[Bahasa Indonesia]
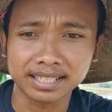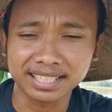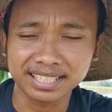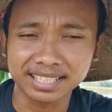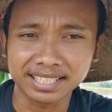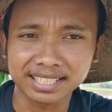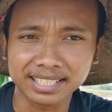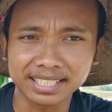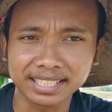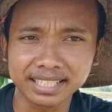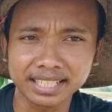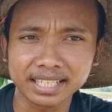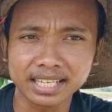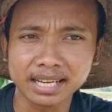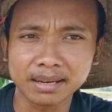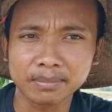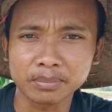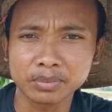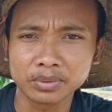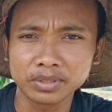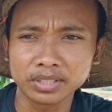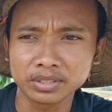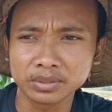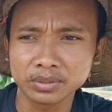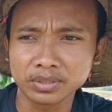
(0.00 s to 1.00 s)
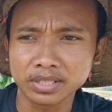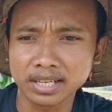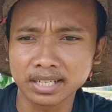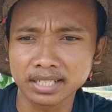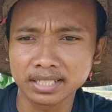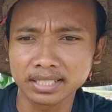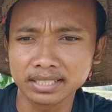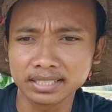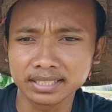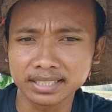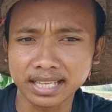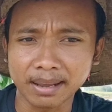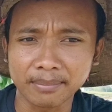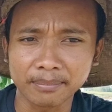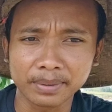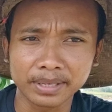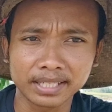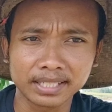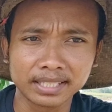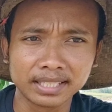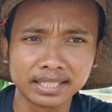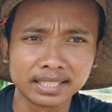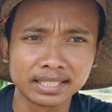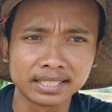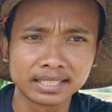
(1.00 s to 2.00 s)
keringnya pun itu dari
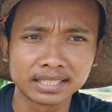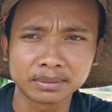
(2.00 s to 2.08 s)
samping